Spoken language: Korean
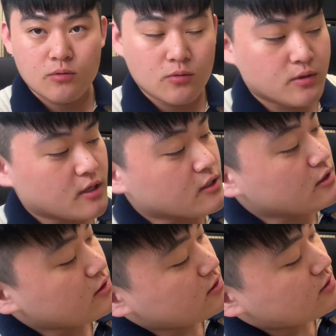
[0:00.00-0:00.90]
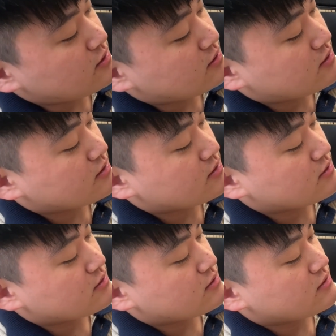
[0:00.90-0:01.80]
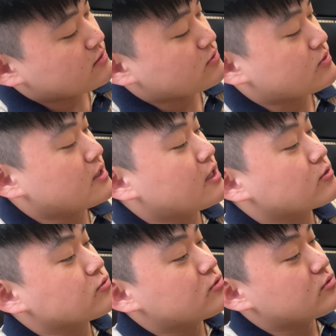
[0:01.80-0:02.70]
이게 인, 이게 아웃